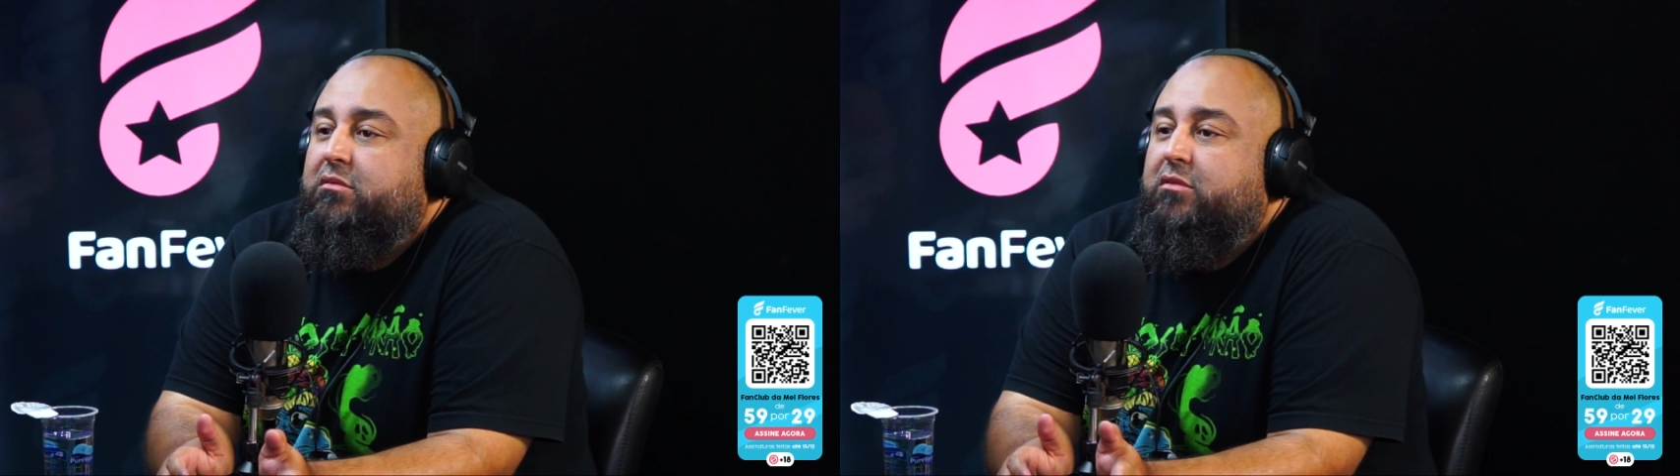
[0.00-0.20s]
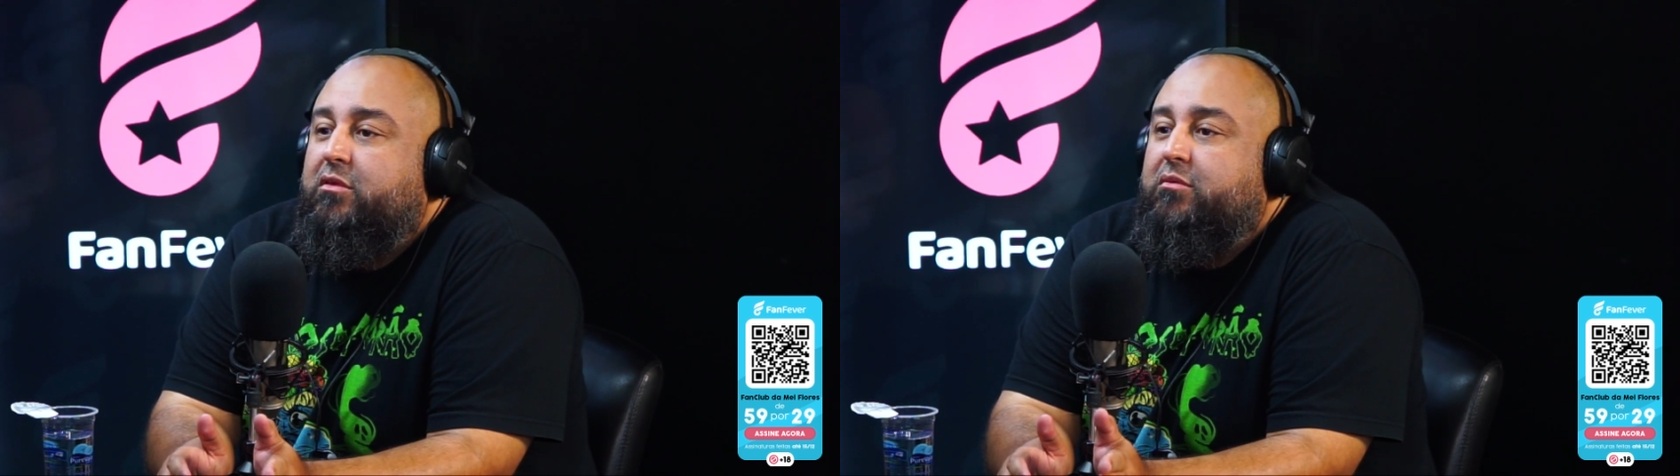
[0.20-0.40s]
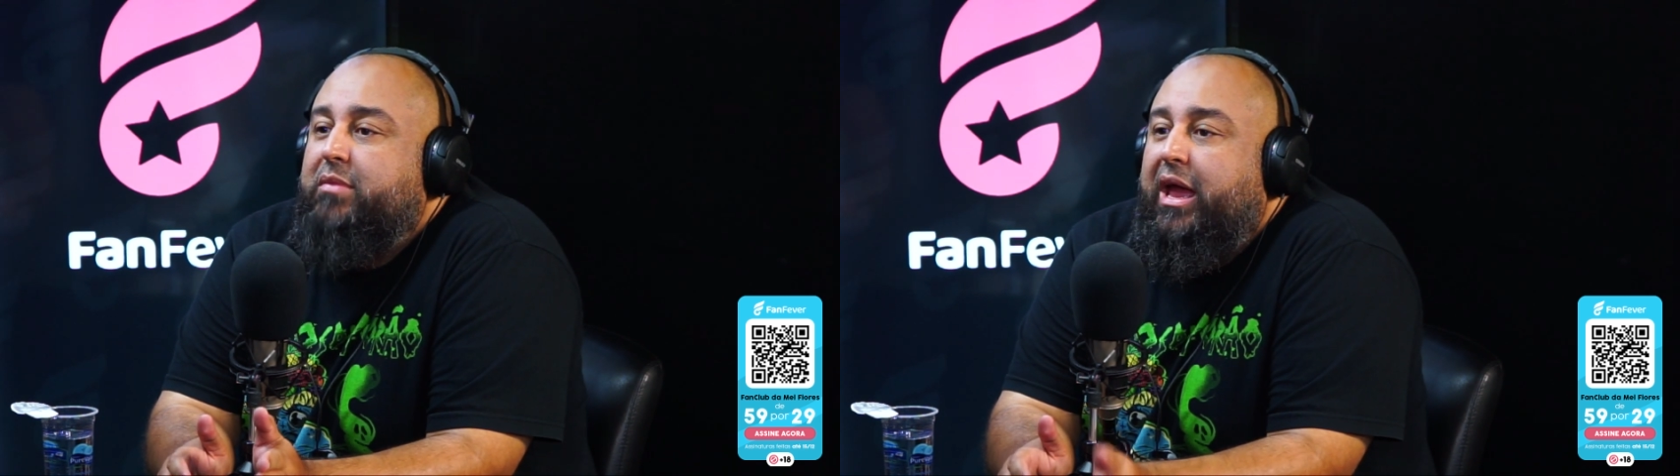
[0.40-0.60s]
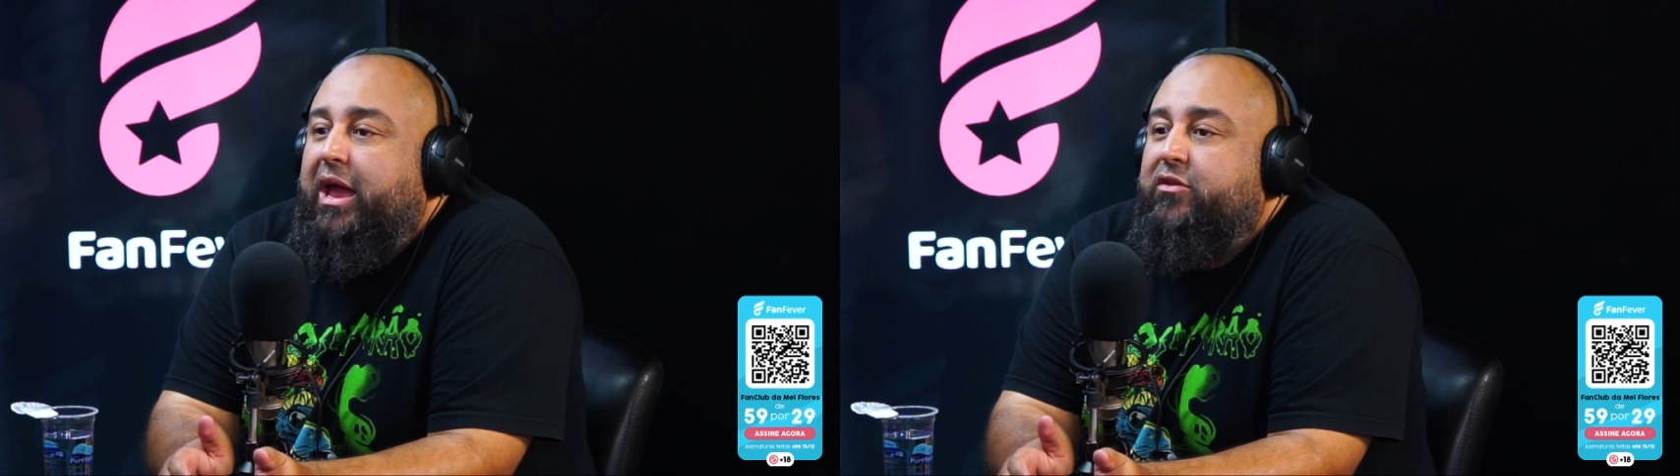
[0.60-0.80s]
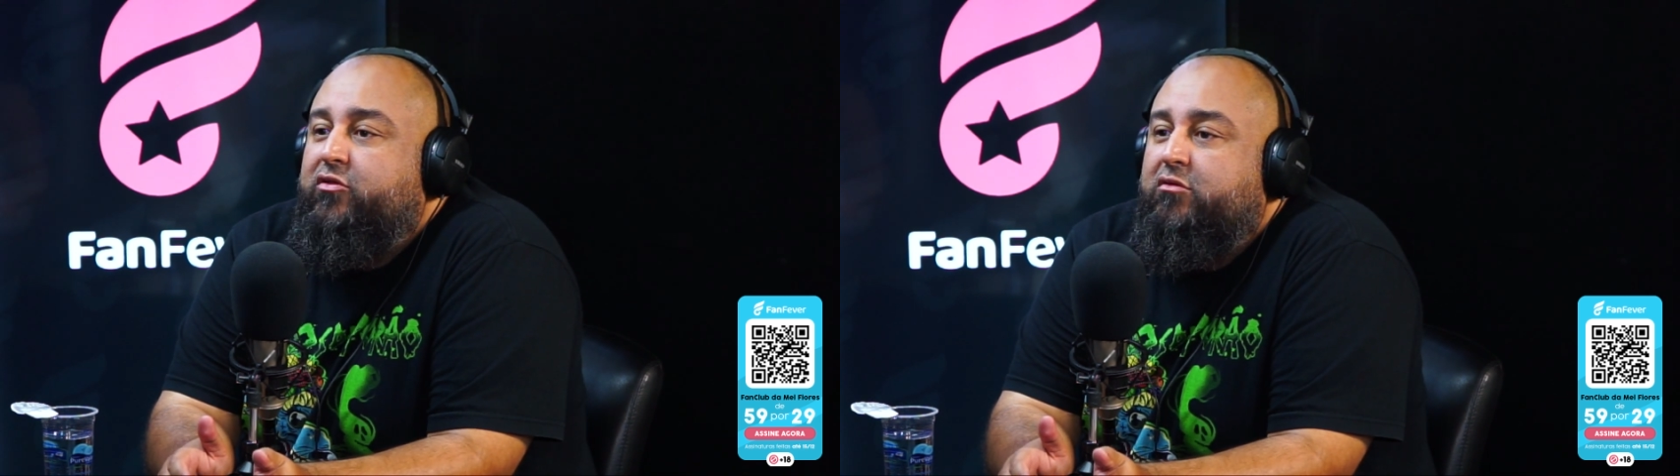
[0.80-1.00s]
um
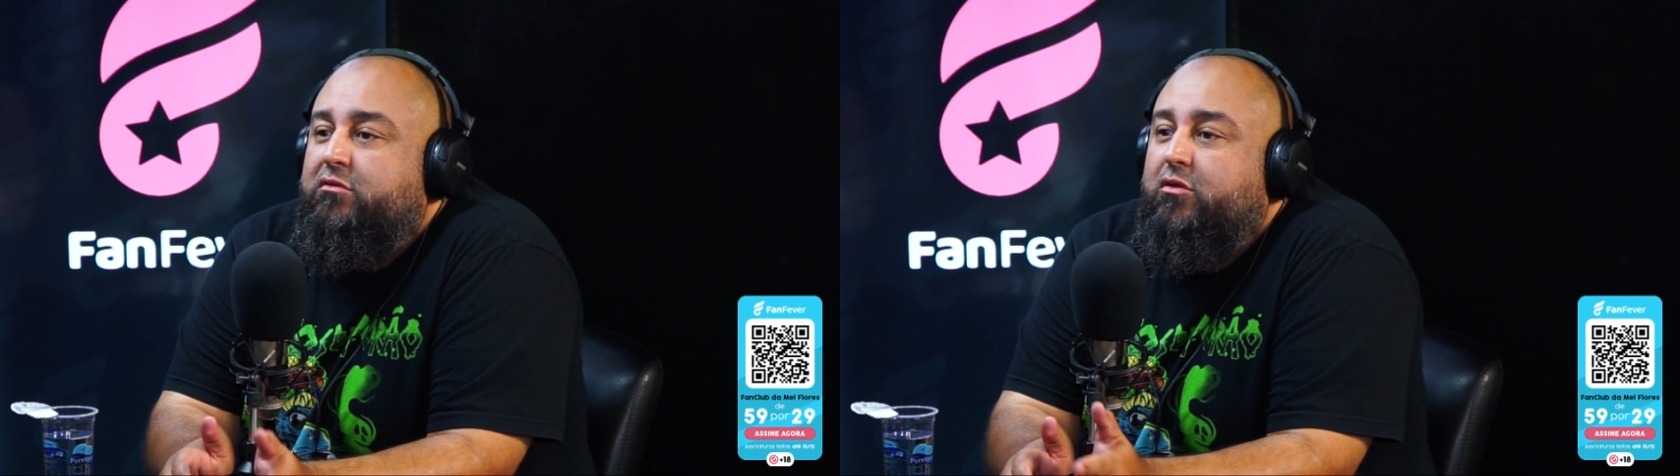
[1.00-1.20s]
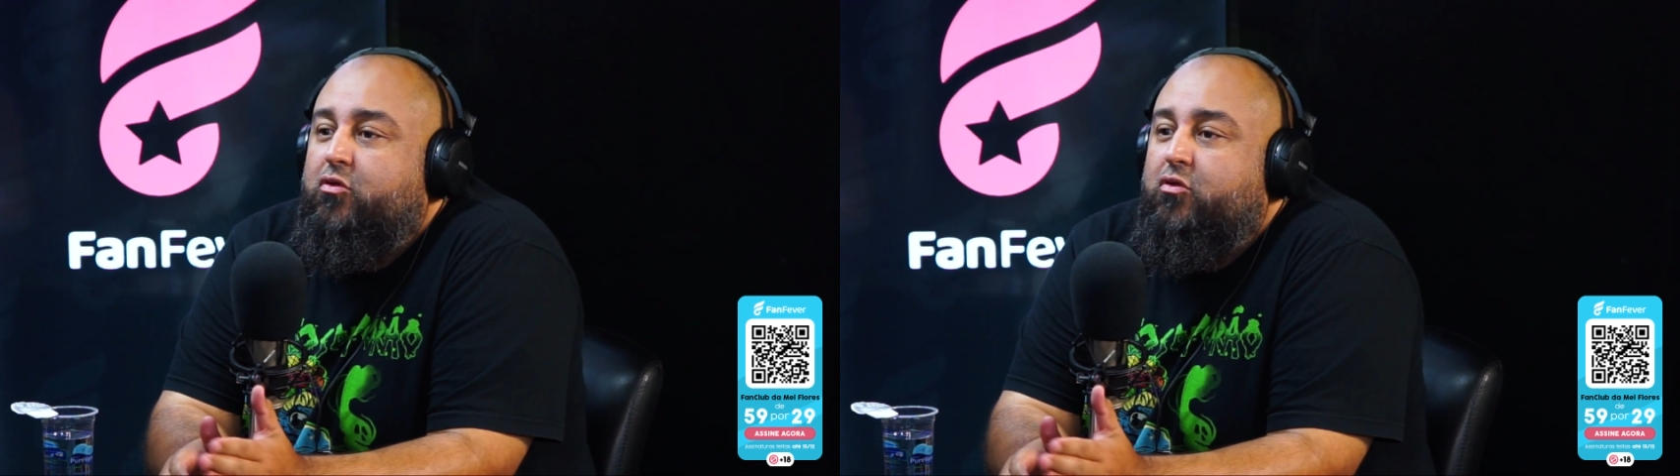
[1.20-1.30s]
médio ou